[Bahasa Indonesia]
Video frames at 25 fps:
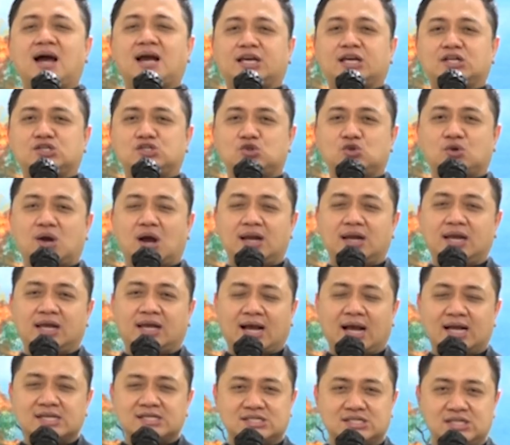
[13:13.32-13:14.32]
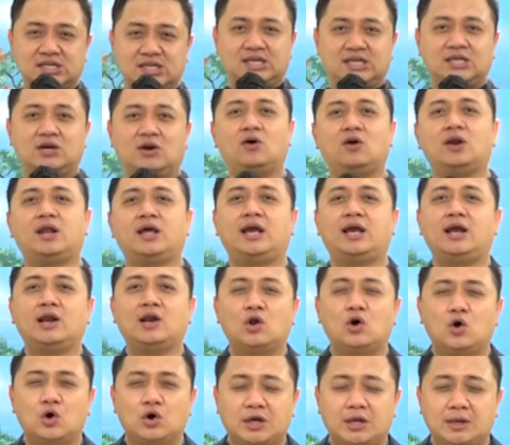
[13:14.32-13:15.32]
semakin juga dikasihi oleh
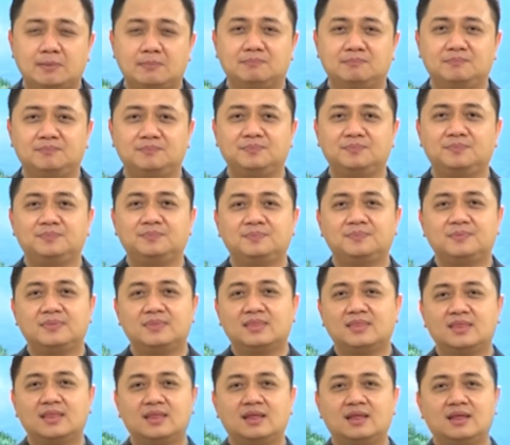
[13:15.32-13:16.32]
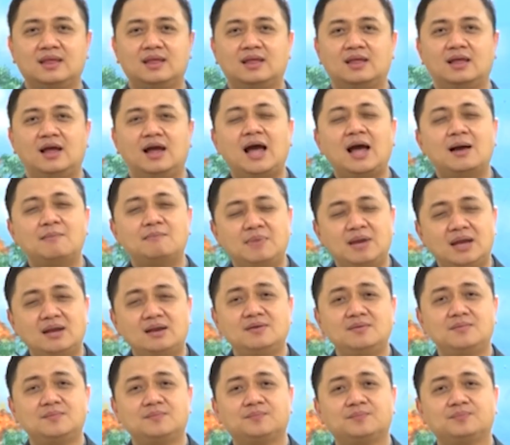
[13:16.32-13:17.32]
Elohim.
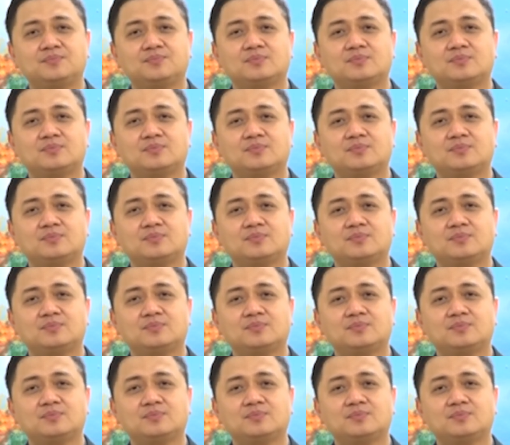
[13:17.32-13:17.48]
Amin.